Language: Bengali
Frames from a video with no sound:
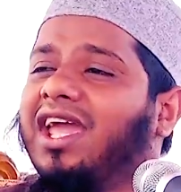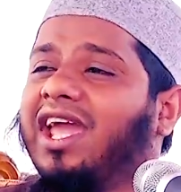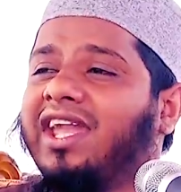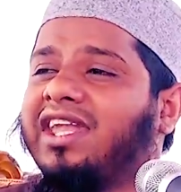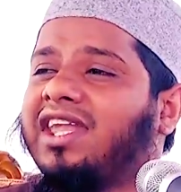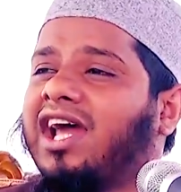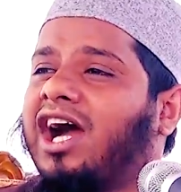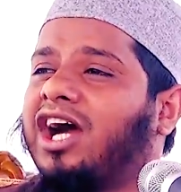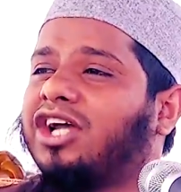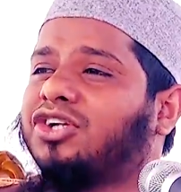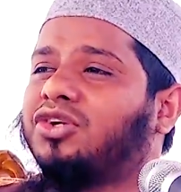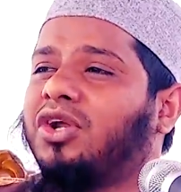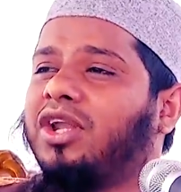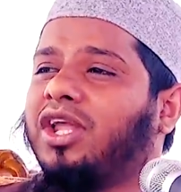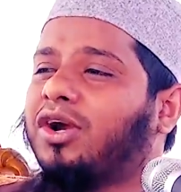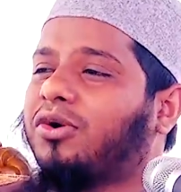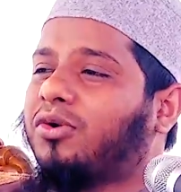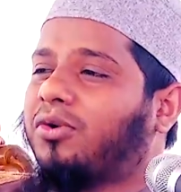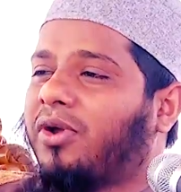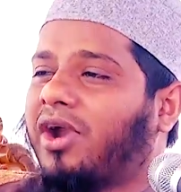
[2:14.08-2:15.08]
এটা
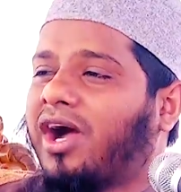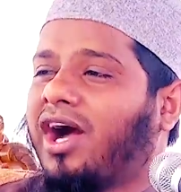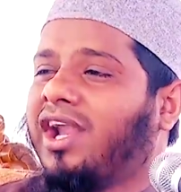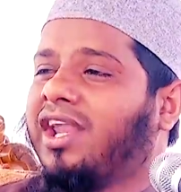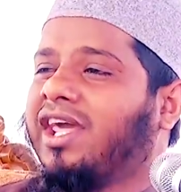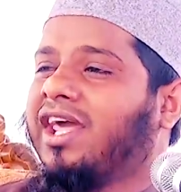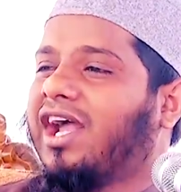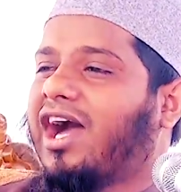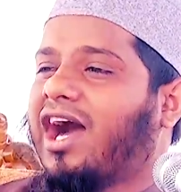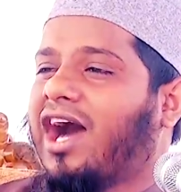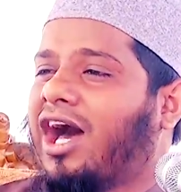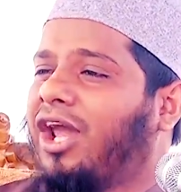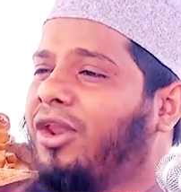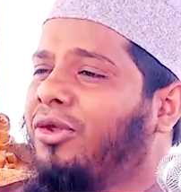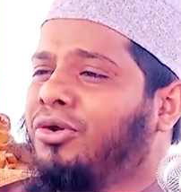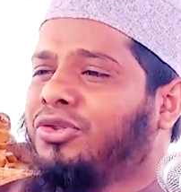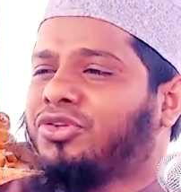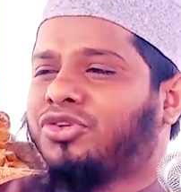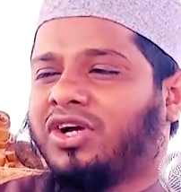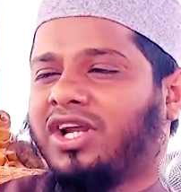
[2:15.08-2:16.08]
আসলে কোরআনের
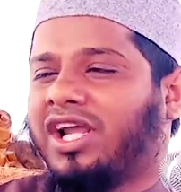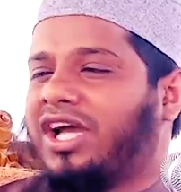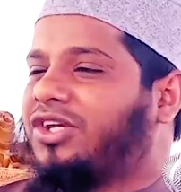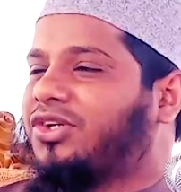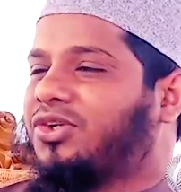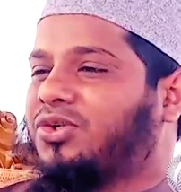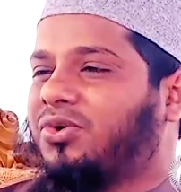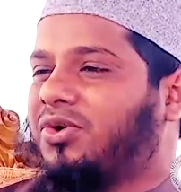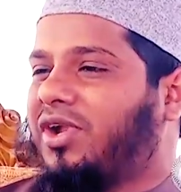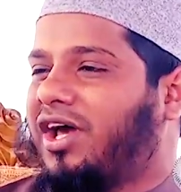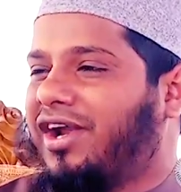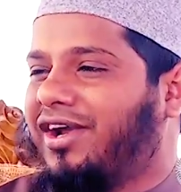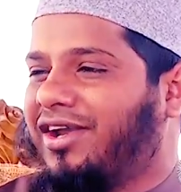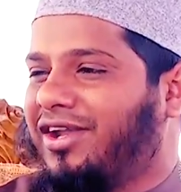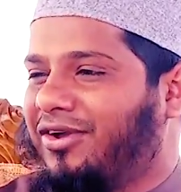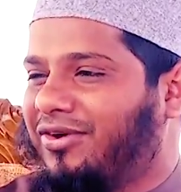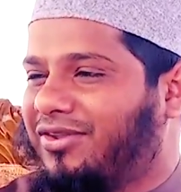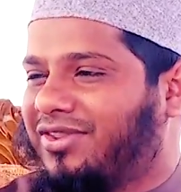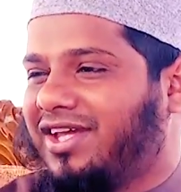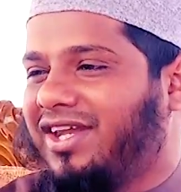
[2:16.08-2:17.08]
আলোচনা শোনার
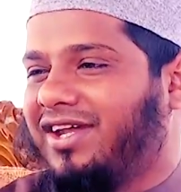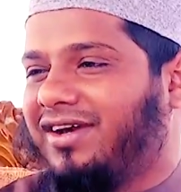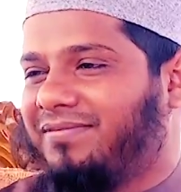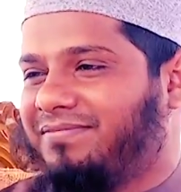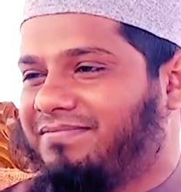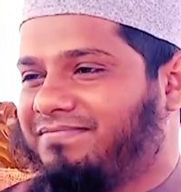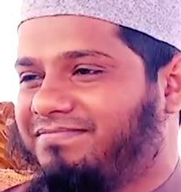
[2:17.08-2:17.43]
নিয়তে না